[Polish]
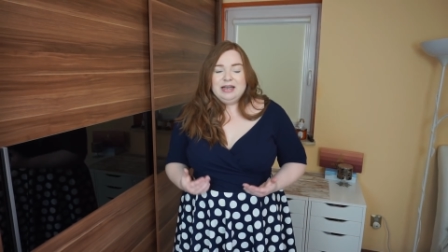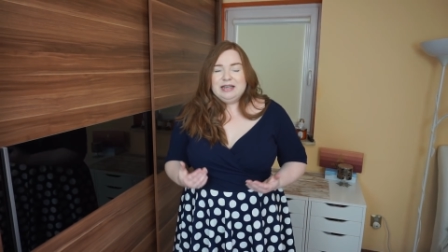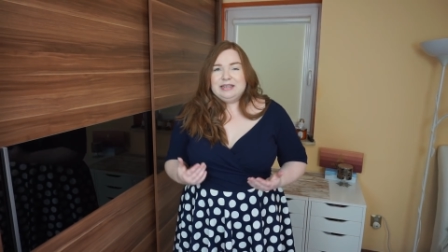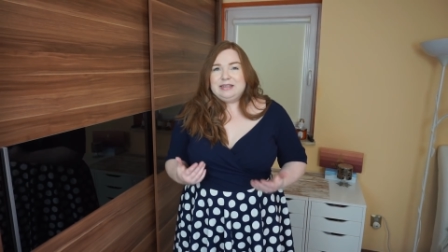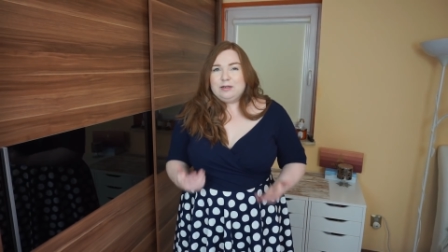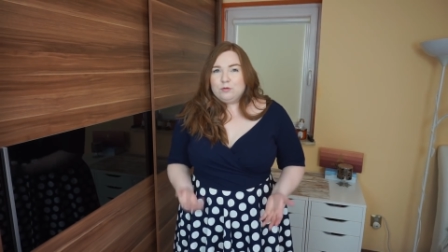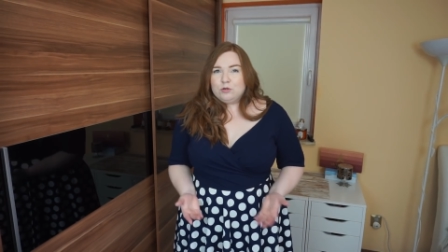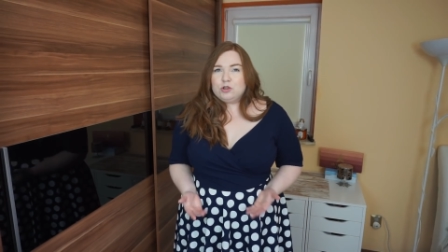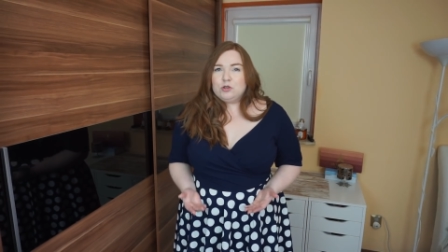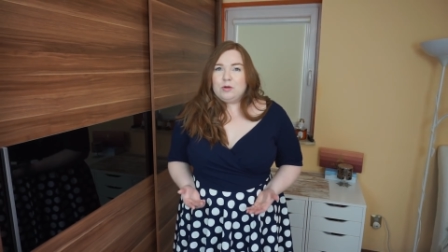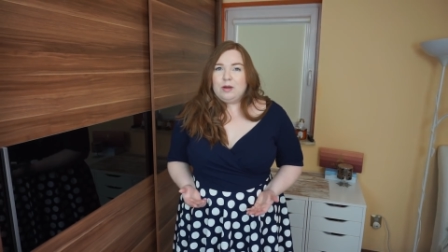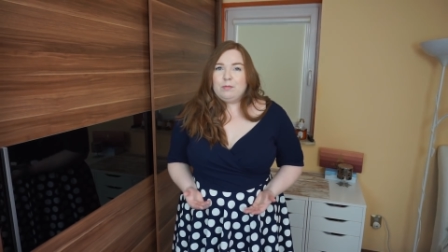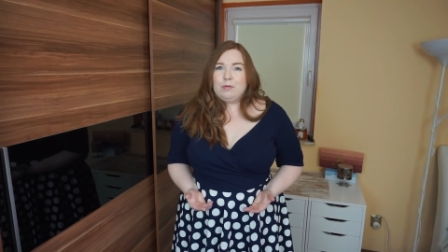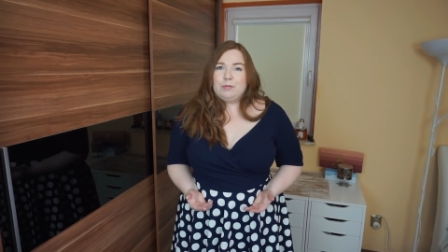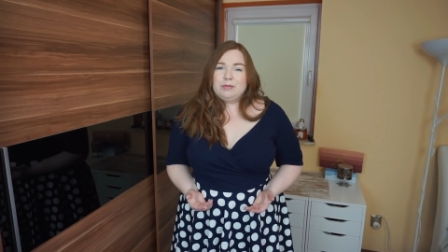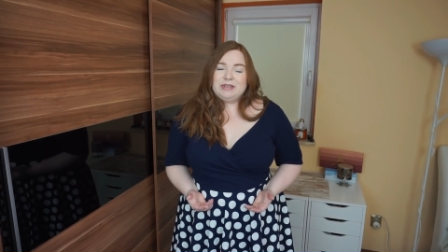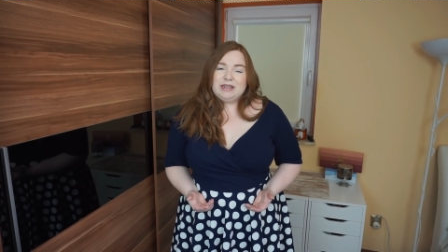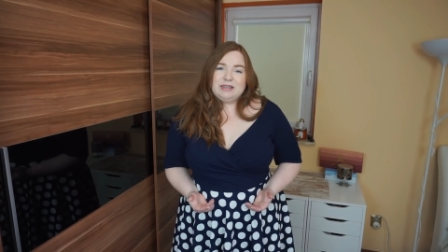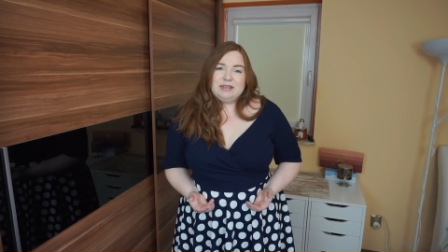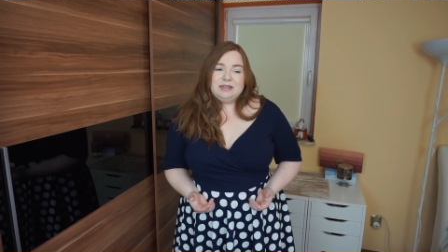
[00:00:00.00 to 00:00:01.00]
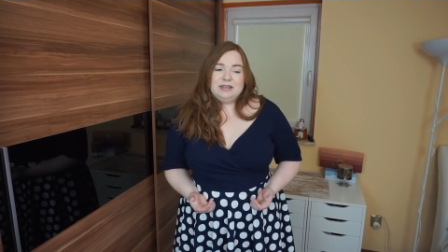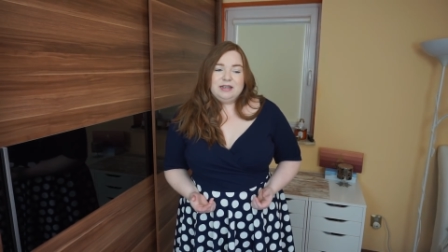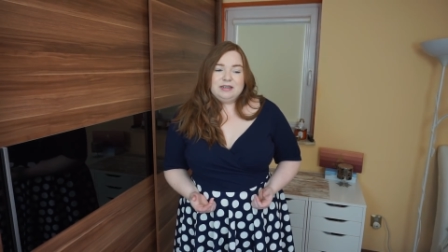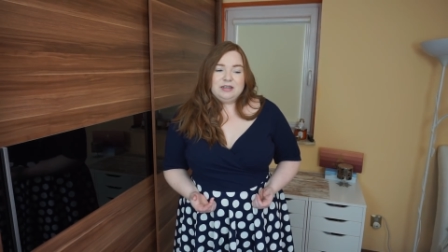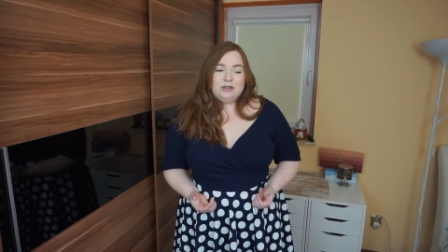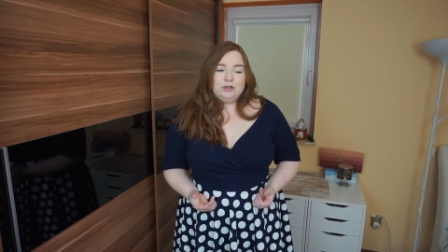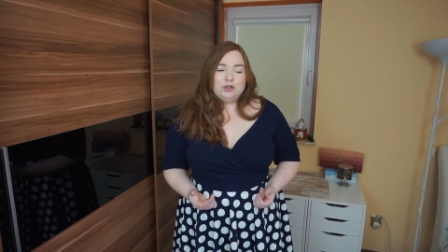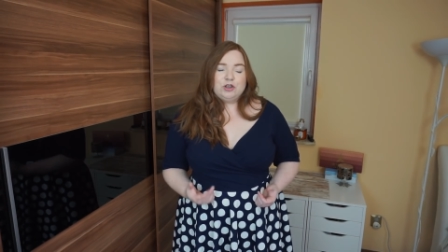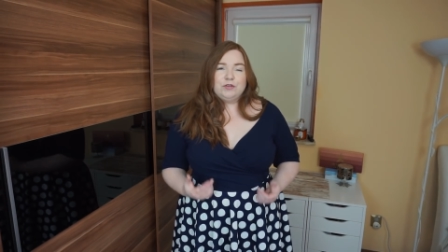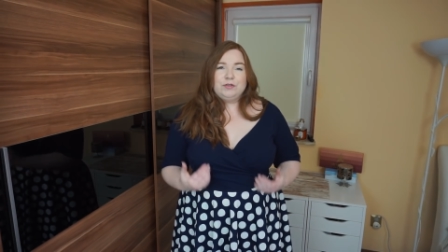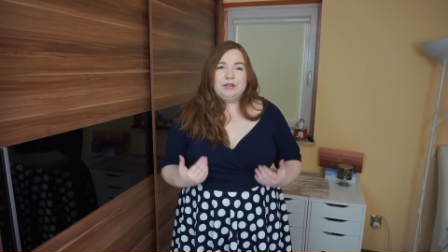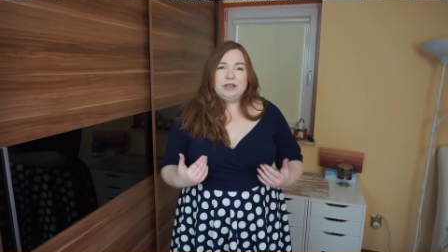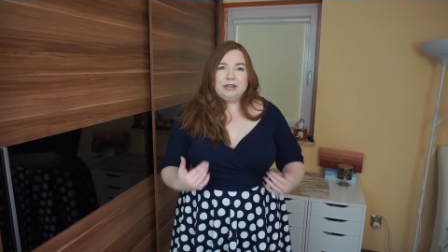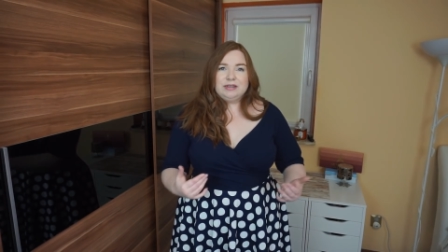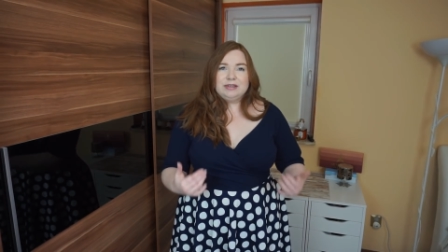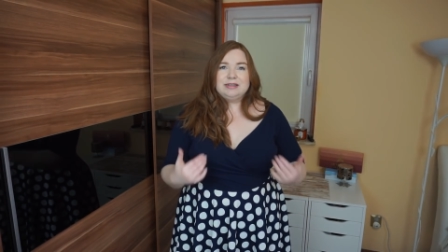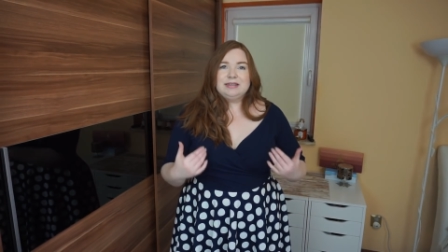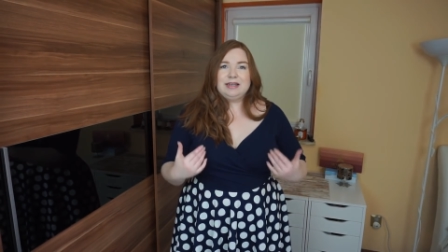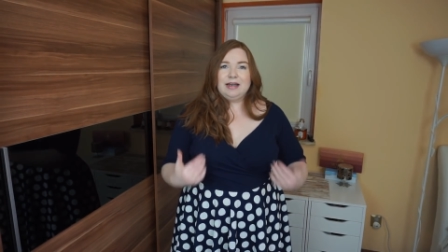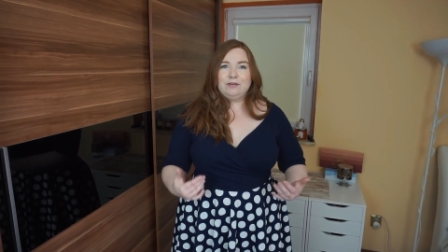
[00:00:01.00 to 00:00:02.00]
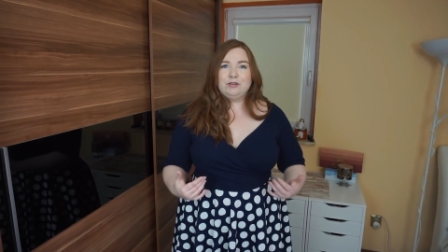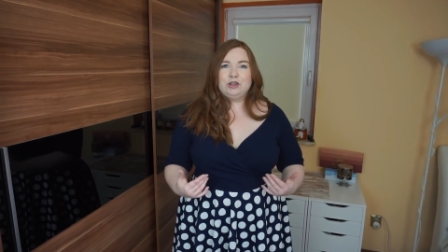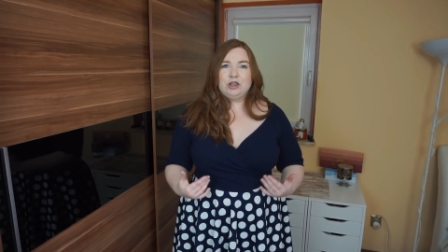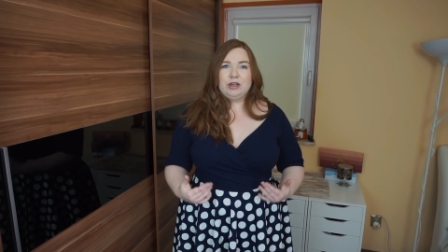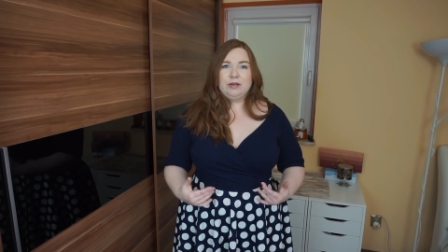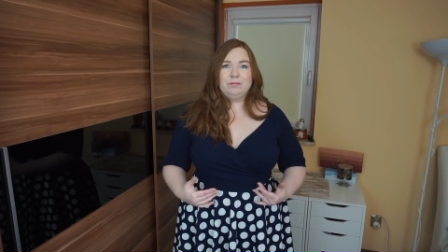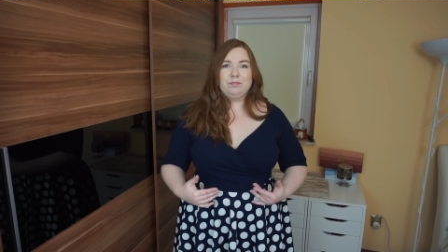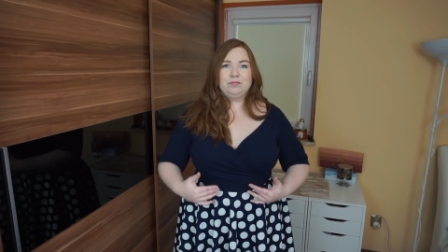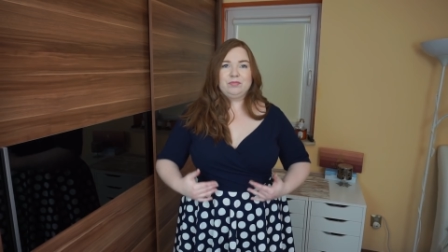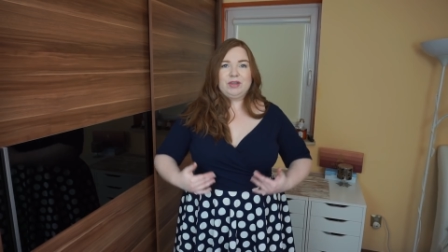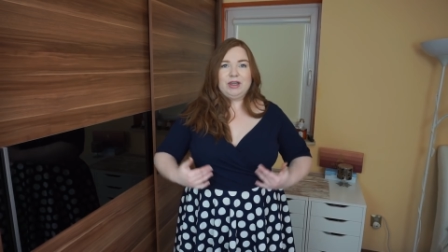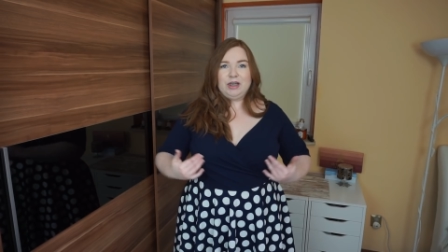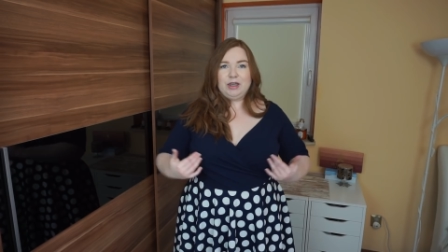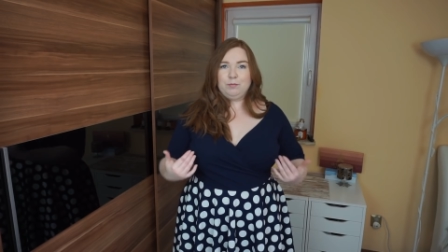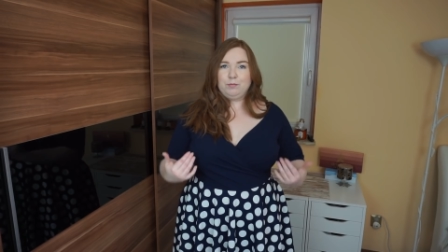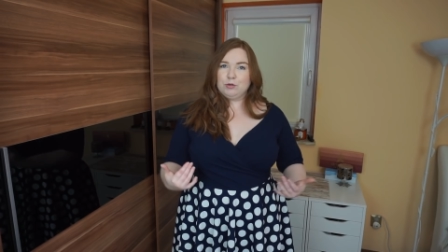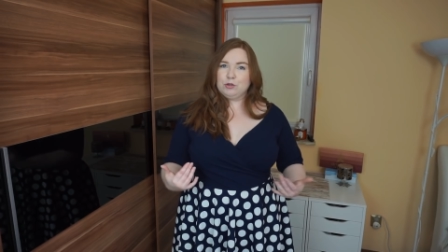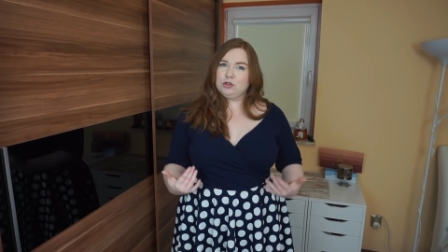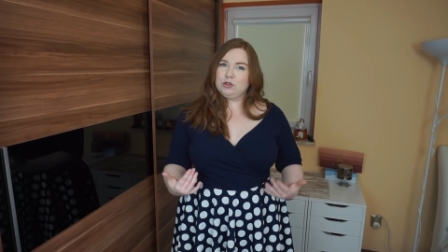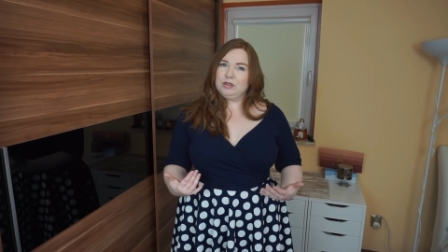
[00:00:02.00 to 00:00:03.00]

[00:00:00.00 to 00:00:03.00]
założyłam obcasy dlatego, że wtedy zawsze i,